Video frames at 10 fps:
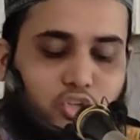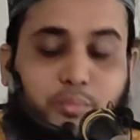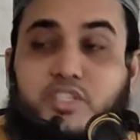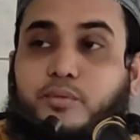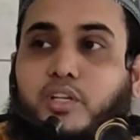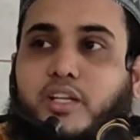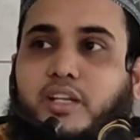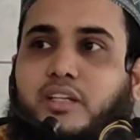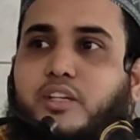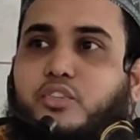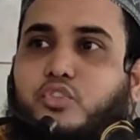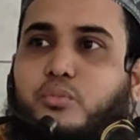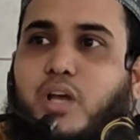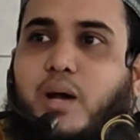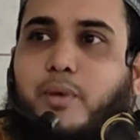নবীজি বলেন
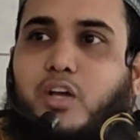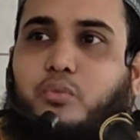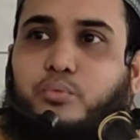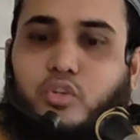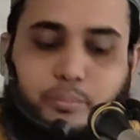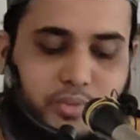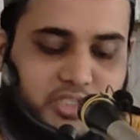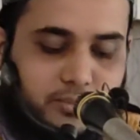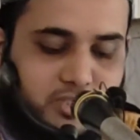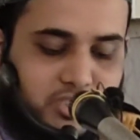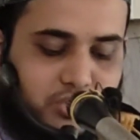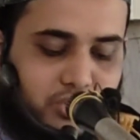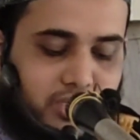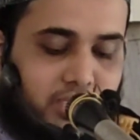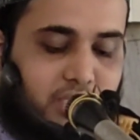তোমরা আমার উপর বেশি বেশি
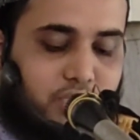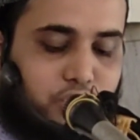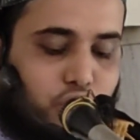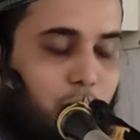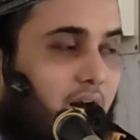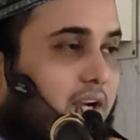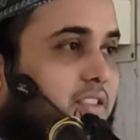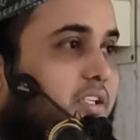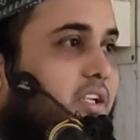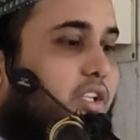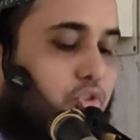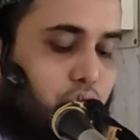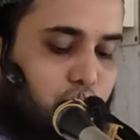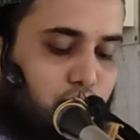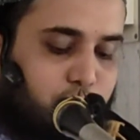করে জুমার দিনে
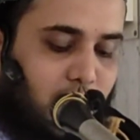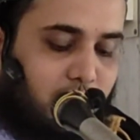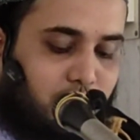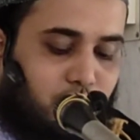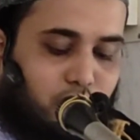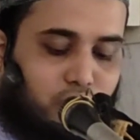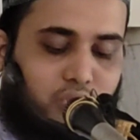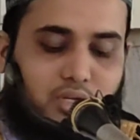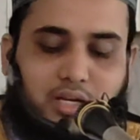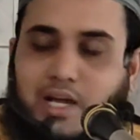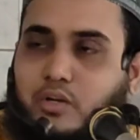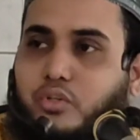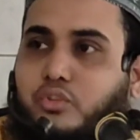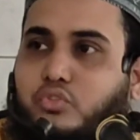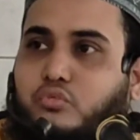দুরুদ পাঠ করো
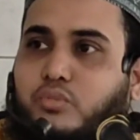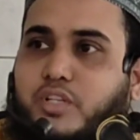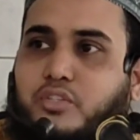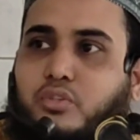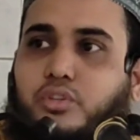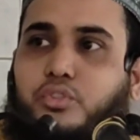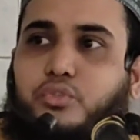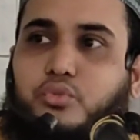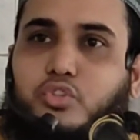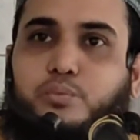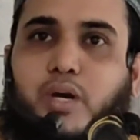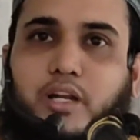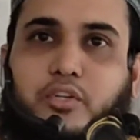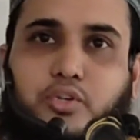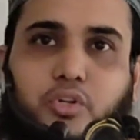কারণ তোমরা যখন দুরুদ
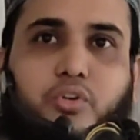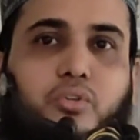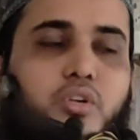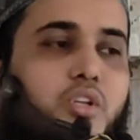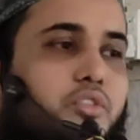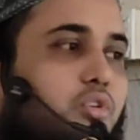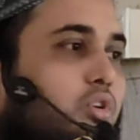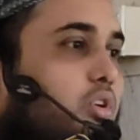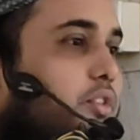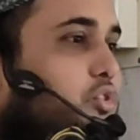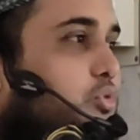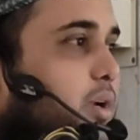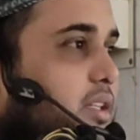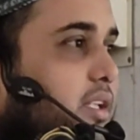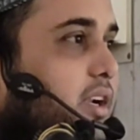পাঠ করো তখন
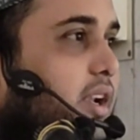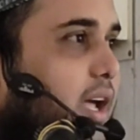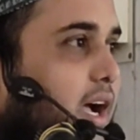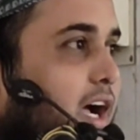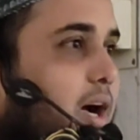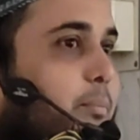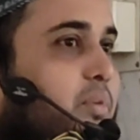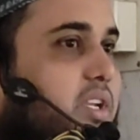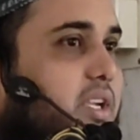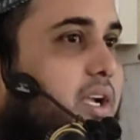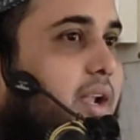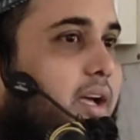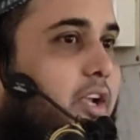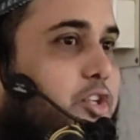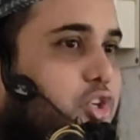তোমাদের নাম
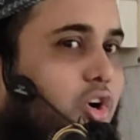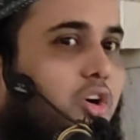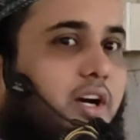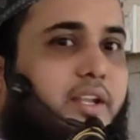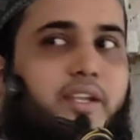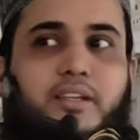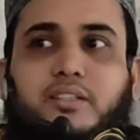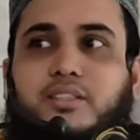ঠিকানা সহকারে